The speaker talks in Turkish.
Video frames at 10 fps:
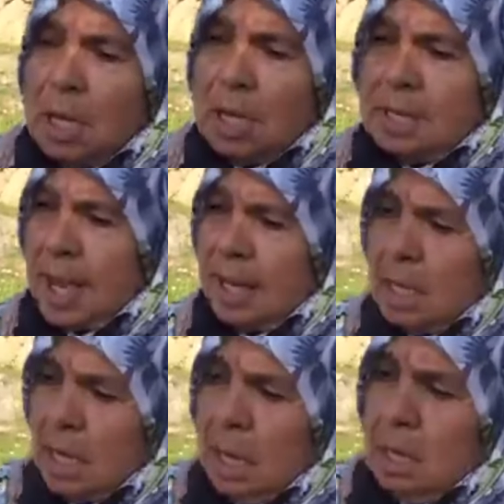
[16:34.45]
E sen
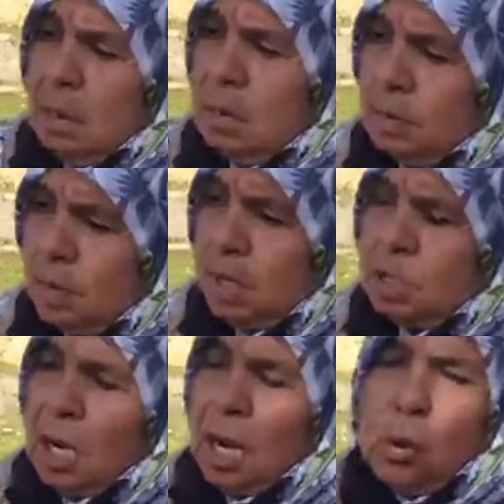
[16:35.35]
de bir
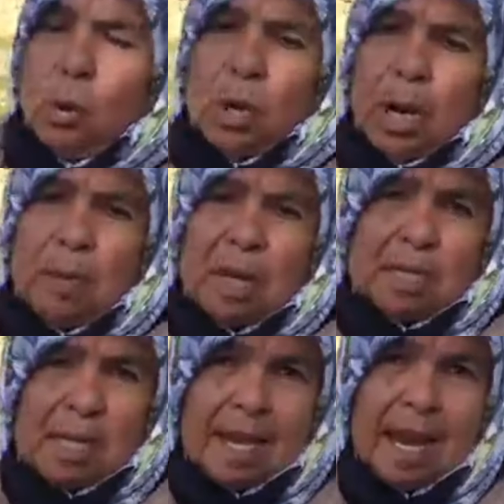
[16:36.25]
şeyle öğrenmek
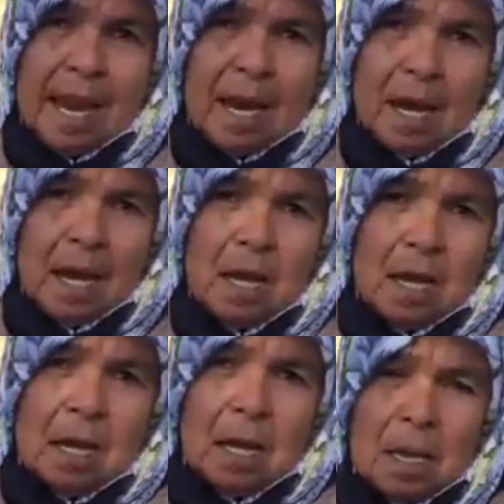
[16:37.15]
iste gelen. Hı
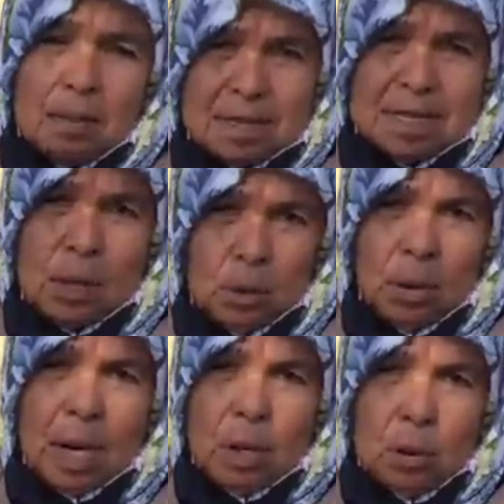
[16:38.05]
hı. E bizden
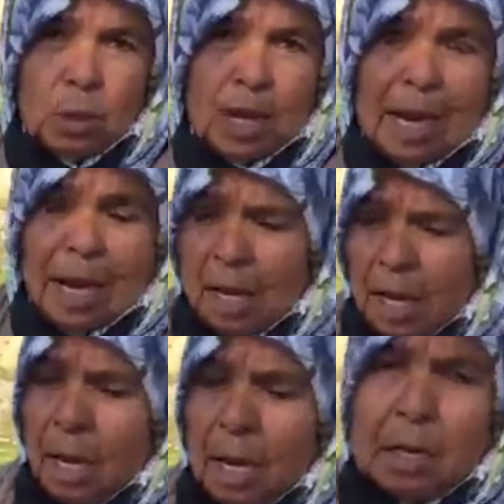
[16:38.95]
öğreniyor gelen.
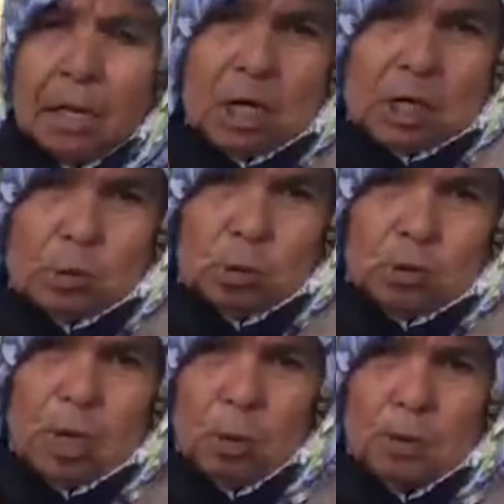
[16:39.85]
Arkadaşlık kur
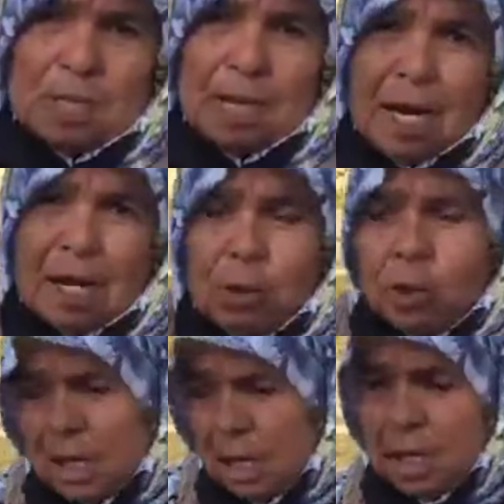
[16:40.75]
veriyor biz yenen
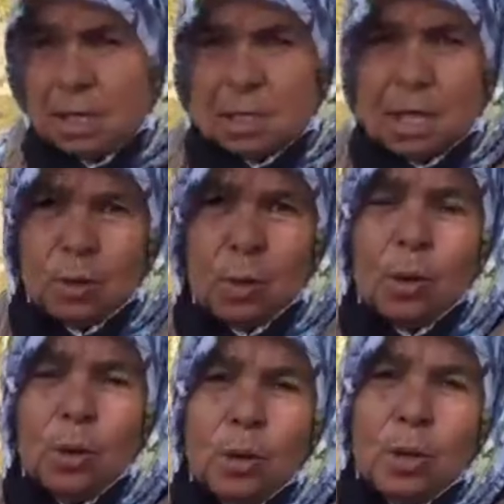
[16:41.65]
ötekinden kıskanıyor.
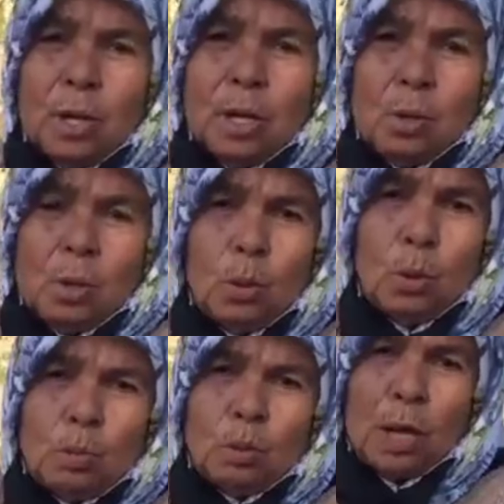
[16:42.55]
E öyle
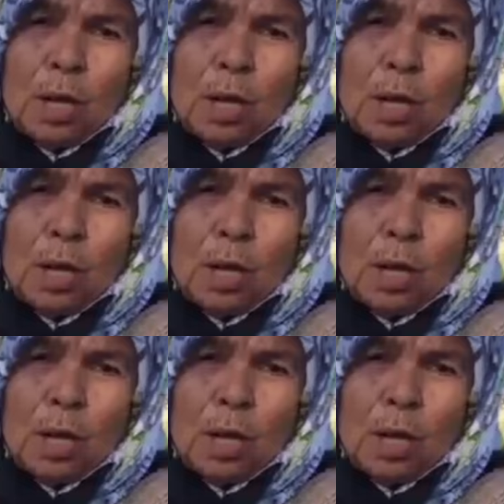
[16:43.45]
olur mu?